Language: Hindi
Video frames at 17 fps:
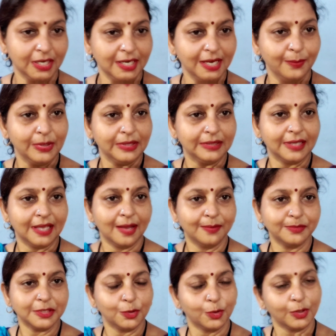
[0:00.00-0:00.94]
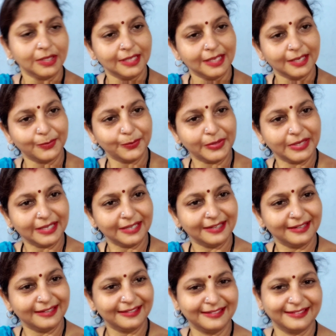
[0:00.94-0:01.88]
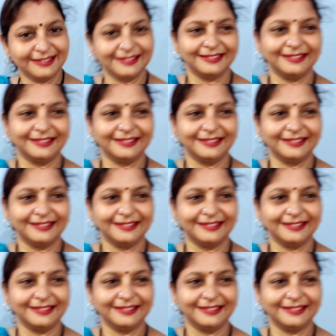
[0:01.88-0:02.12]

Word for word: चलिए मिलते हैं आपसे थोड़ी देर में